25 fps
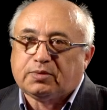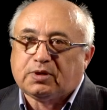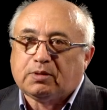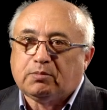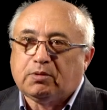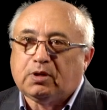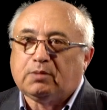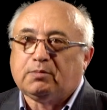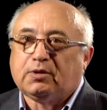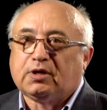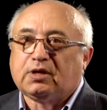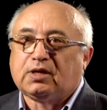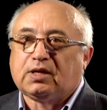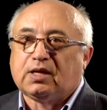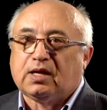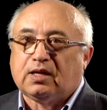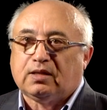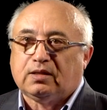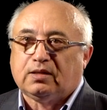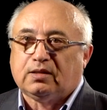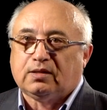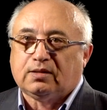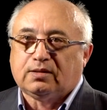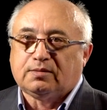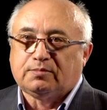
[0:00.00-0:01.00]
проблема
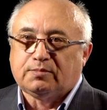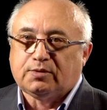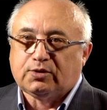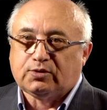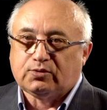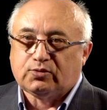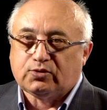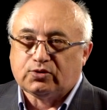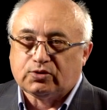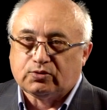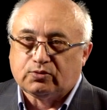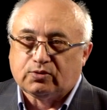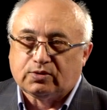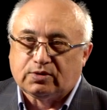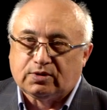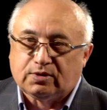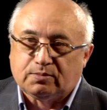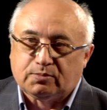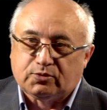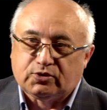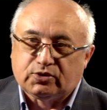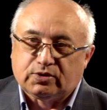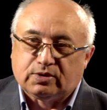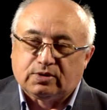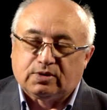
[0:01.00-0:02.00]
грани между
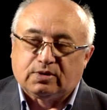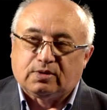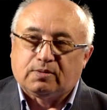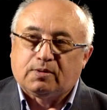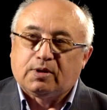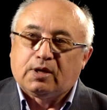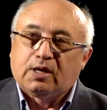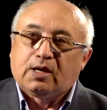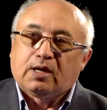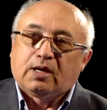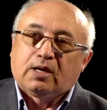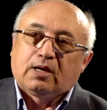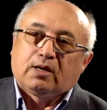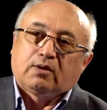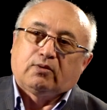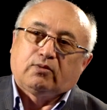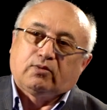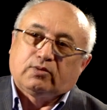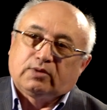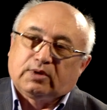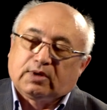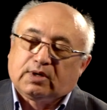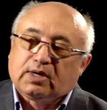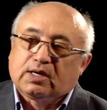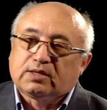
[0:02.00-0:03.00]
животным и человеком,
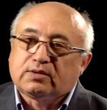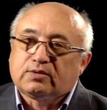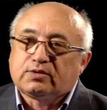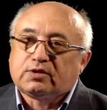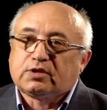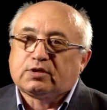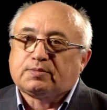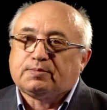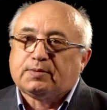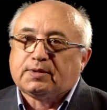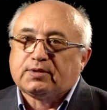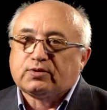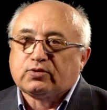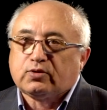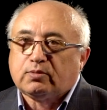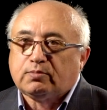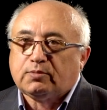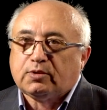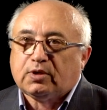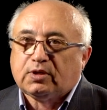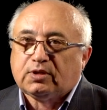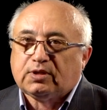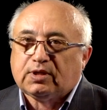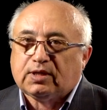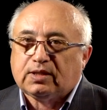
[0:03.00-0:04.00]
вот, оказывается
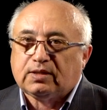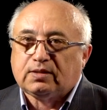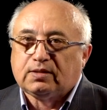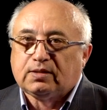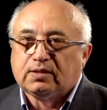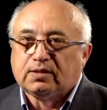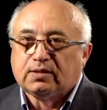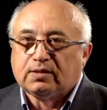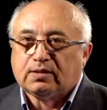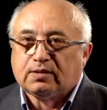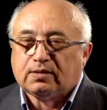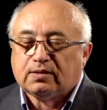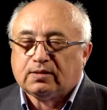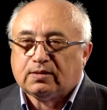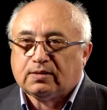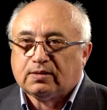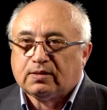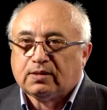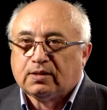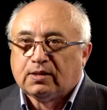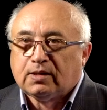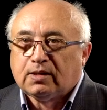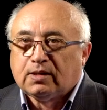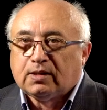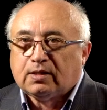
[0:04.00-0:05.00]
способная дать э,
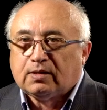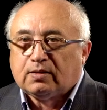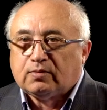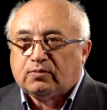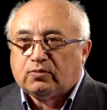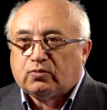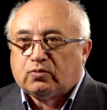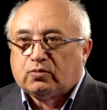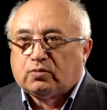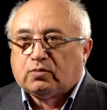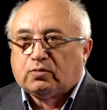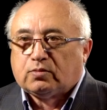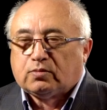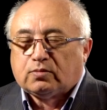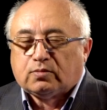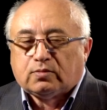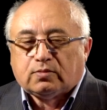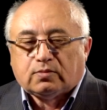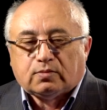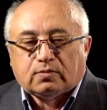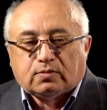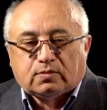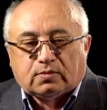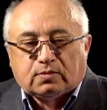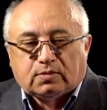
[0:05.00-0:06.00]

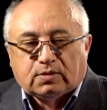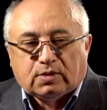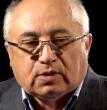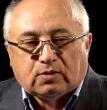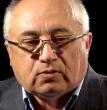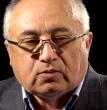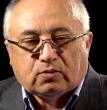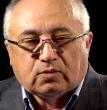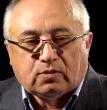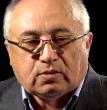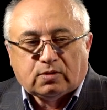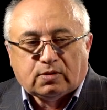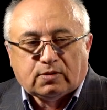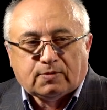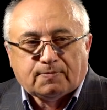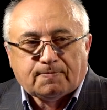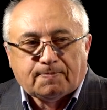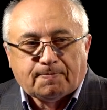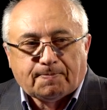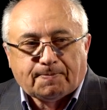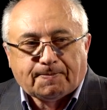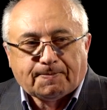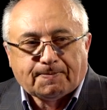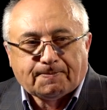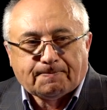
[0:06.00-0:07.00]
ну, такой
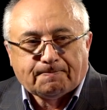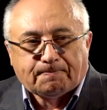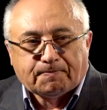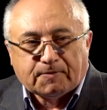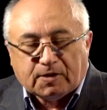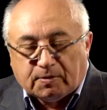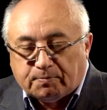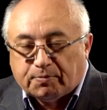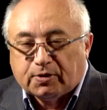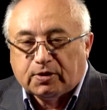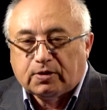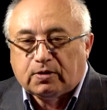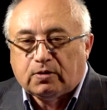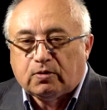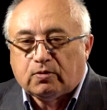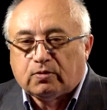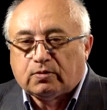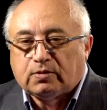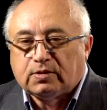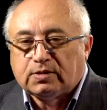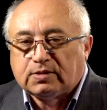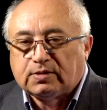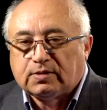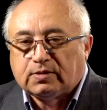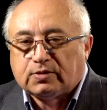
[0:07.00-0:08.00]

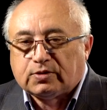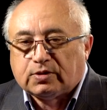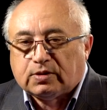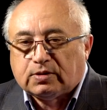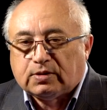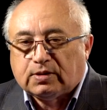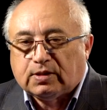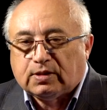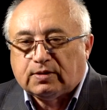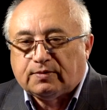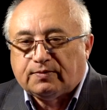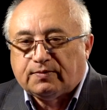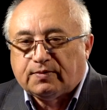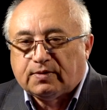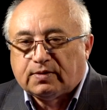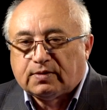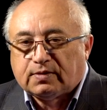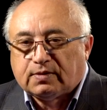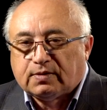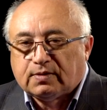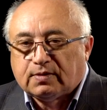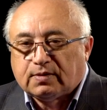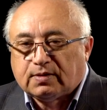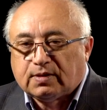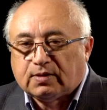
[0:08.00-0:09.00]
определенный совершенно ответ,
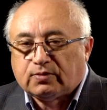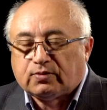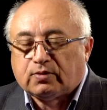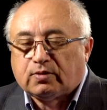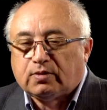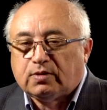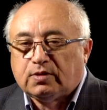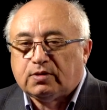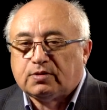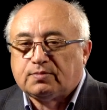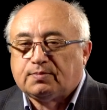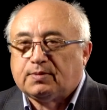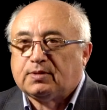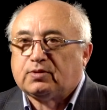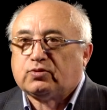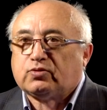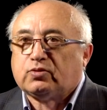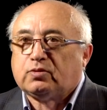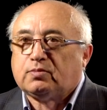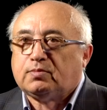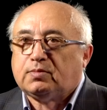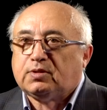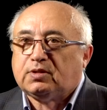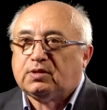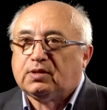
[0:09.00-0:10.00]
который не
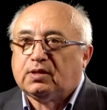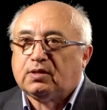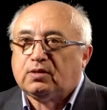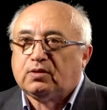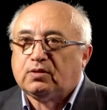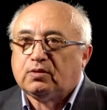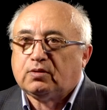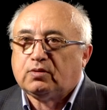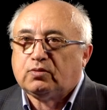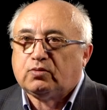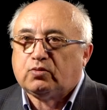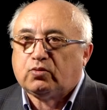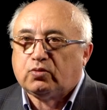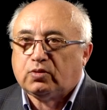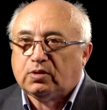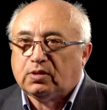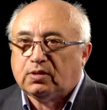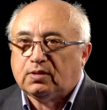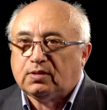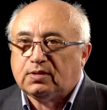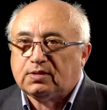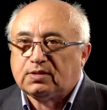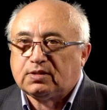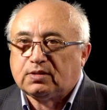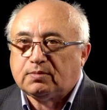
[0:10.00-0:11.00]
способны дать
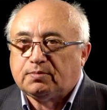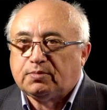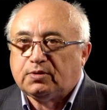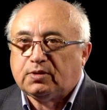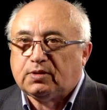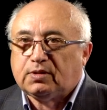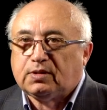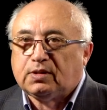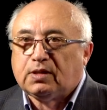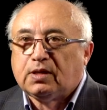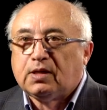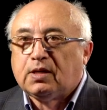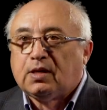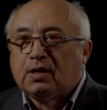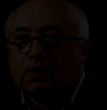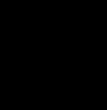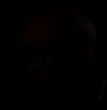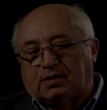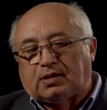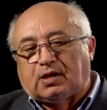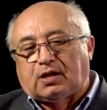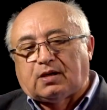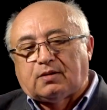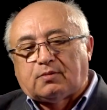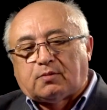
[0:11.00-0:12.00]
другие дисциплины.
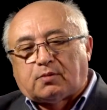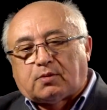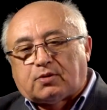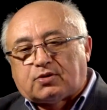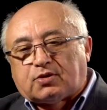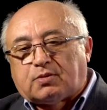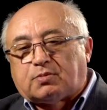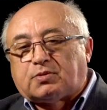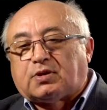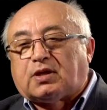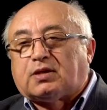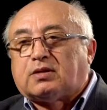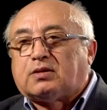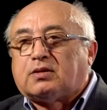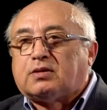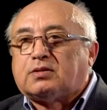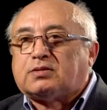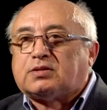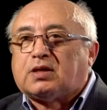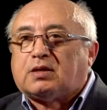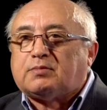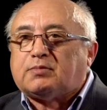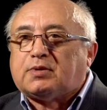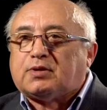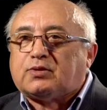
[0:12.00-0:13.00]
Таким образом, та
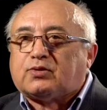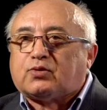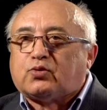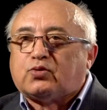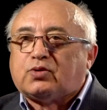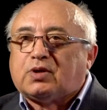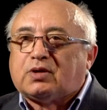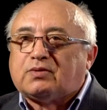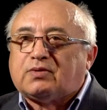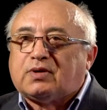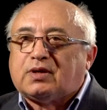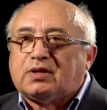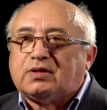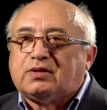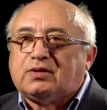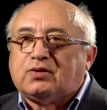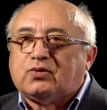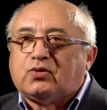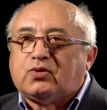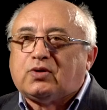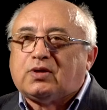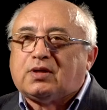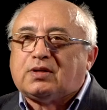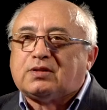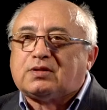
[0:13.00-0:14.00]
самая трудовая
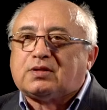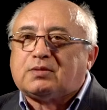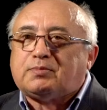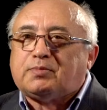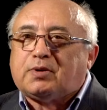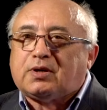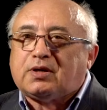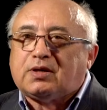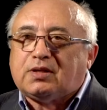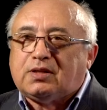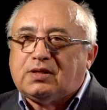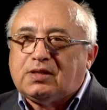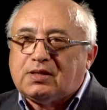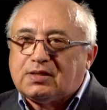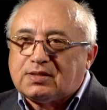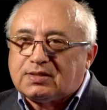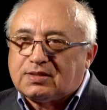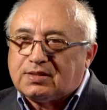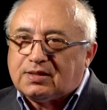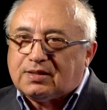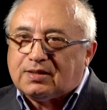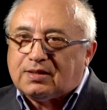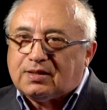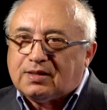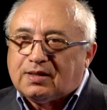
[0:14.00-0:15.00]
теория
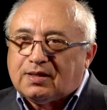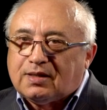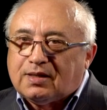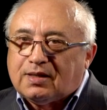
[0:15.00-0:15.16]
антропогенеза,